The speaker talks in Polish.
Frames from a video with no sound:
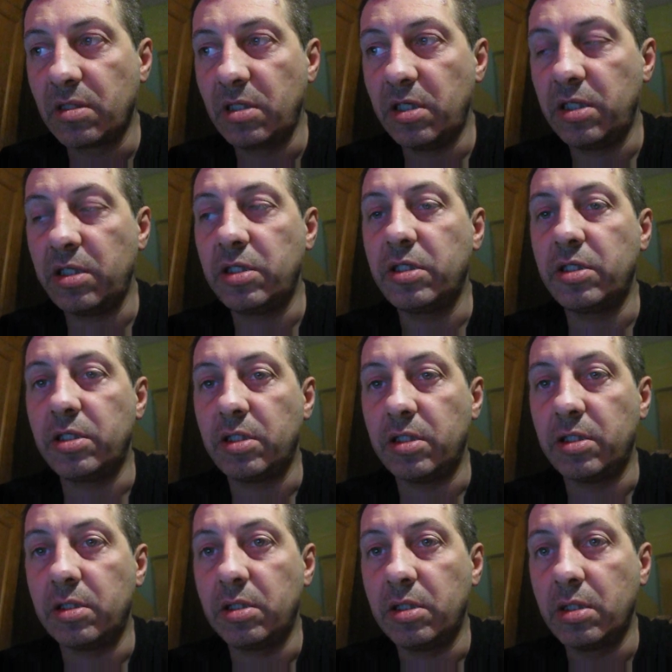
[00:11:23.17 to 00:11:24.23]
i i
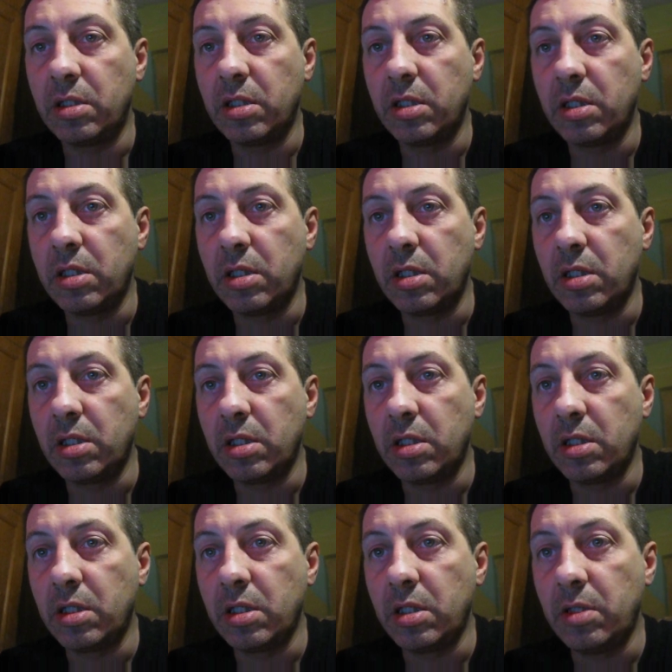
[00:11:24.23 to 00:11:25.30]
i
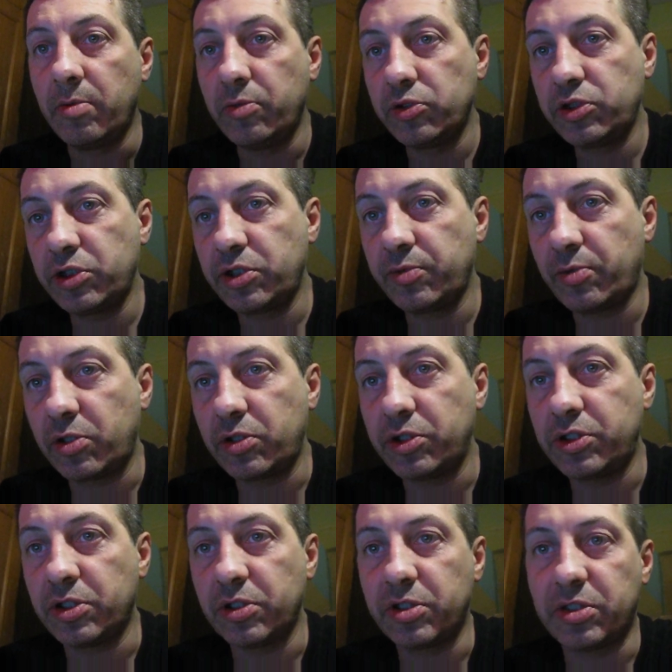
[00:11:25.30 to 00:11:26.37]
będziecie mogli
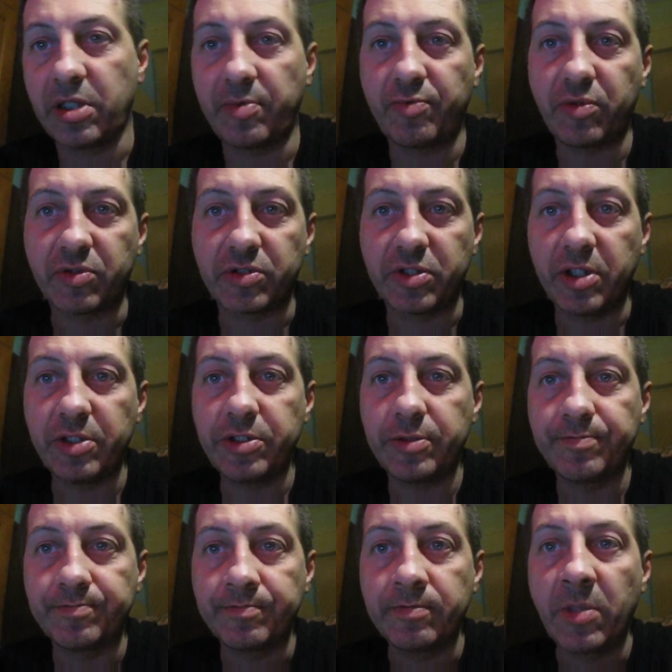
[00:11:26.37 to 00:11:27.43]
się zapoznać
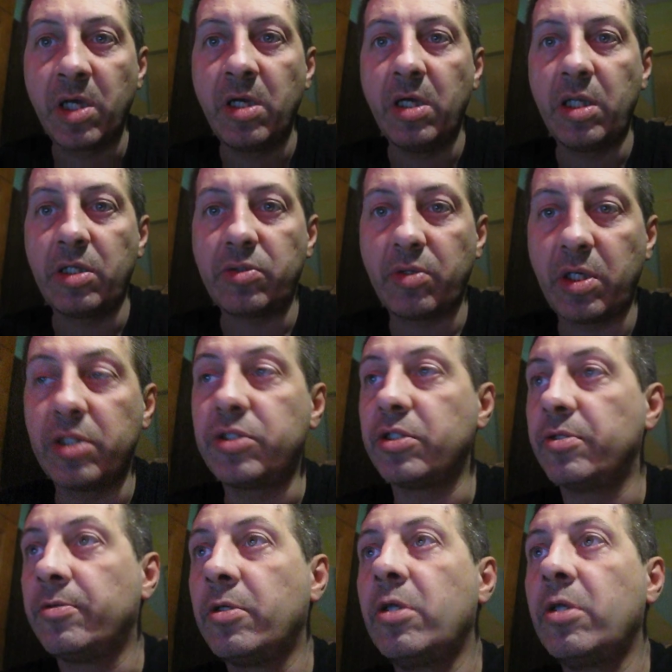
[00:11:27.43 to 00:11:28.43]
słuchajcie